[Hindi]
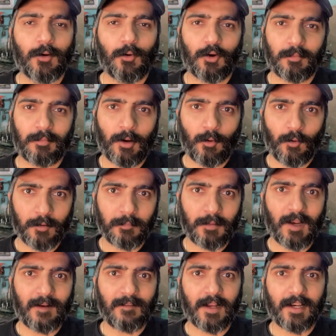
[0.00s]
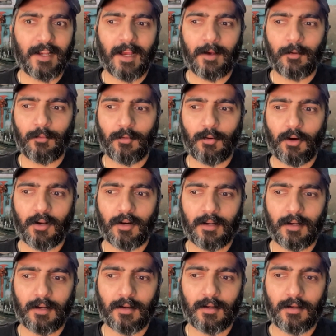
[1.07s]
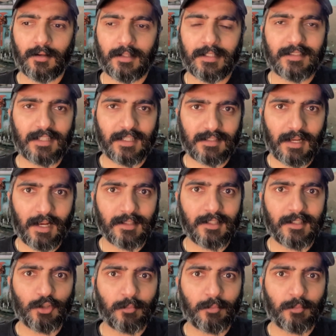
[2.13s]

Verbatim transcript: और मैं हॉर्न भी लगवाने आया हूँ और इसके साथ ही जो